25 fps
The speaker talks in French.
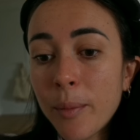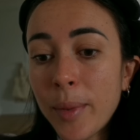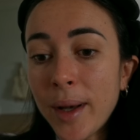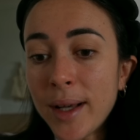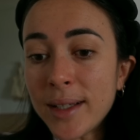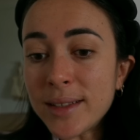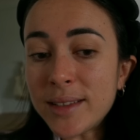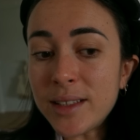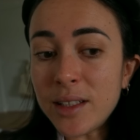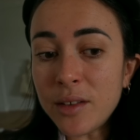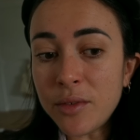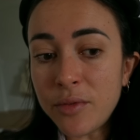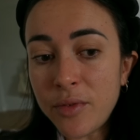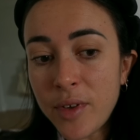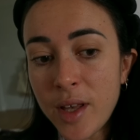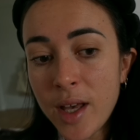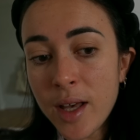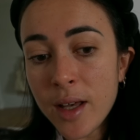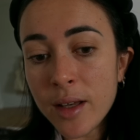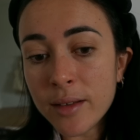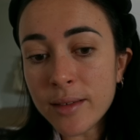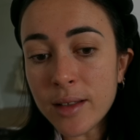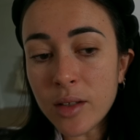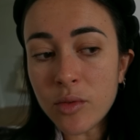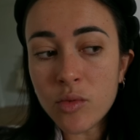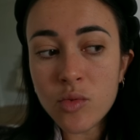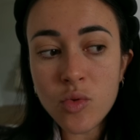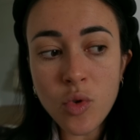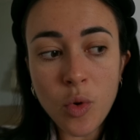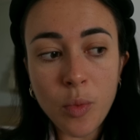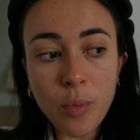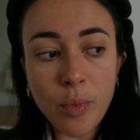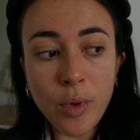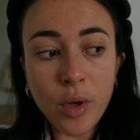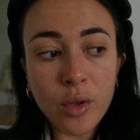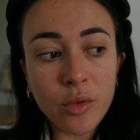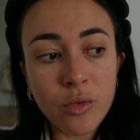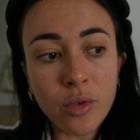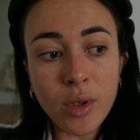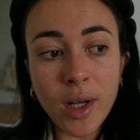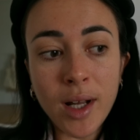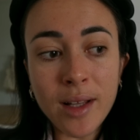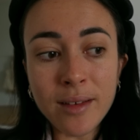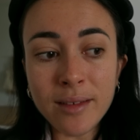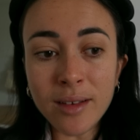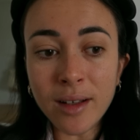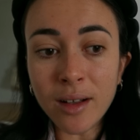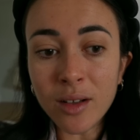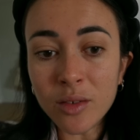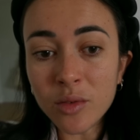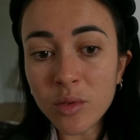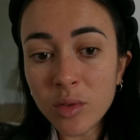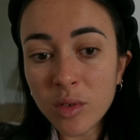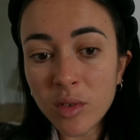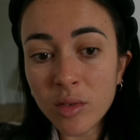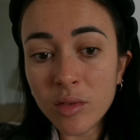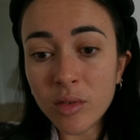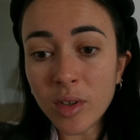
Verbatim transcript: pas assez faire, t'as toujours peur de rater un truc,